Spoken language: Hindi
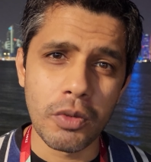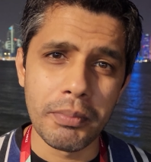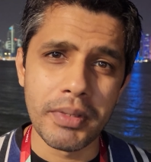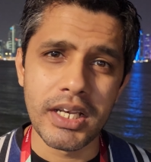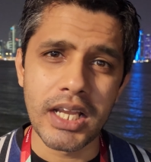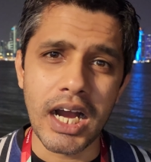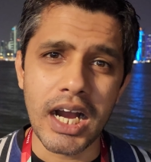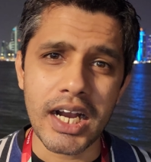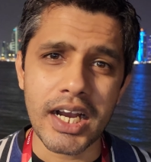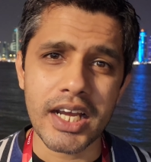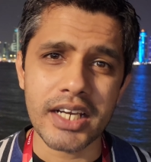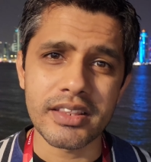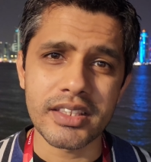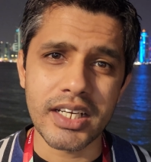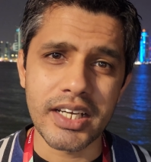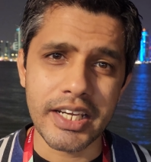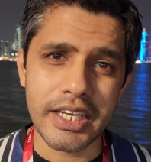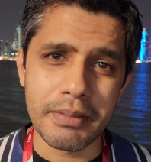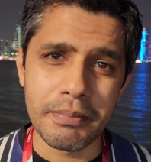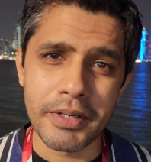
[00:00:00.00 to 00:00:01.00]
मिलाकर
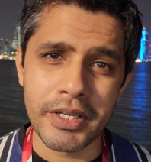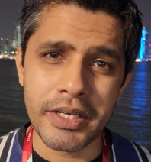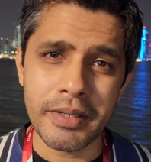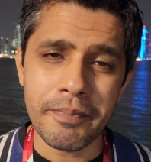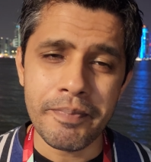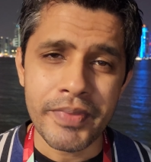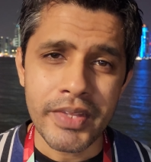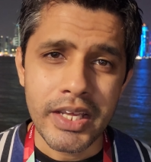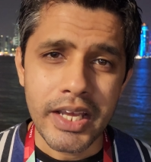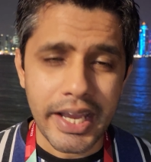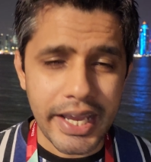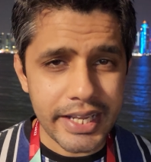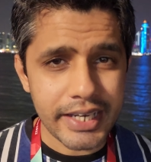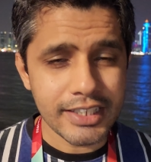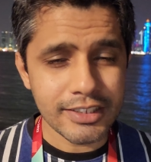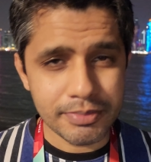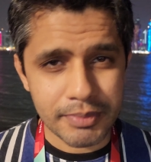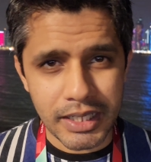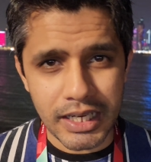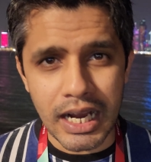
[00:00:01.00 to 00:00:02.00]
तकरीबन खैर
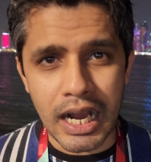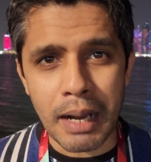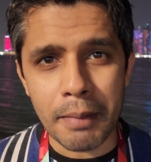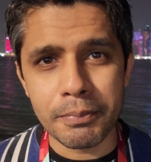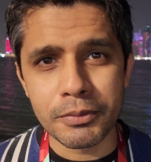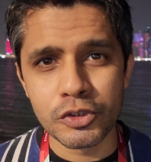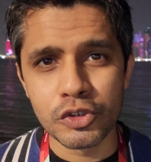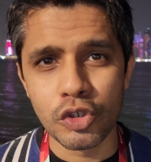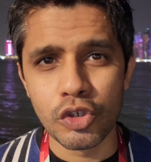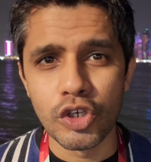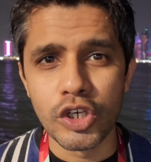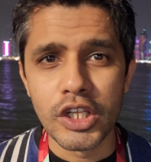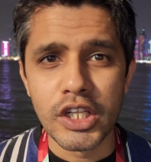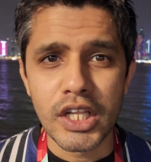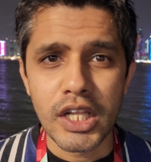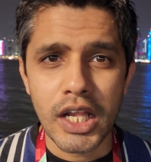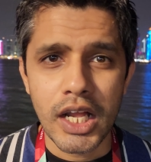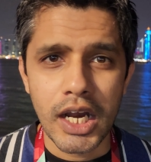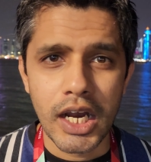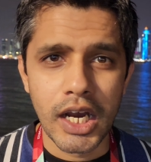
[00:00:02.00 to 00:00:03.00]
इसमें आप जो
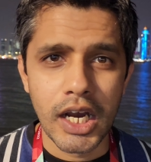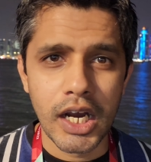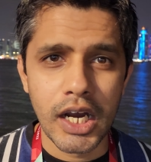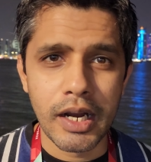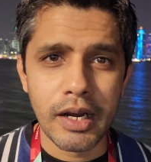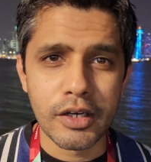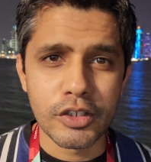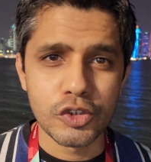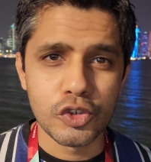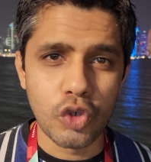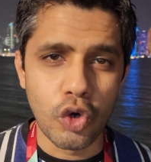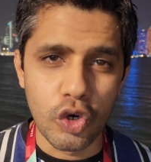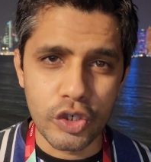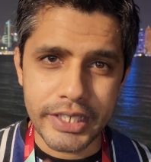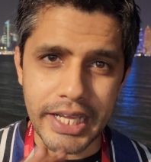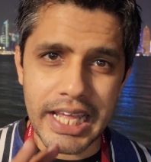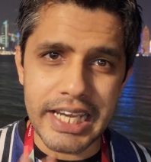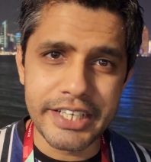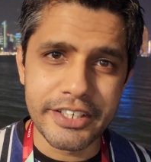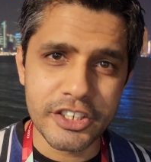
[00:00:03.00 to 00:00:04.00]
आ, जो
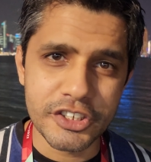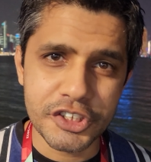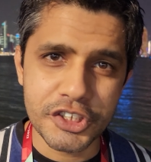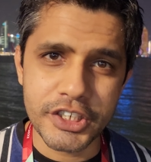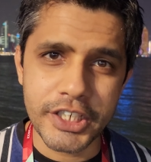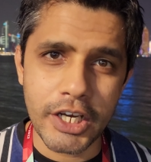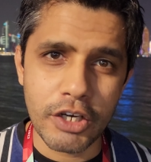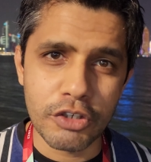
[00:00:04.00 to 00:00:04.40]
होटल इंडस्ट्री है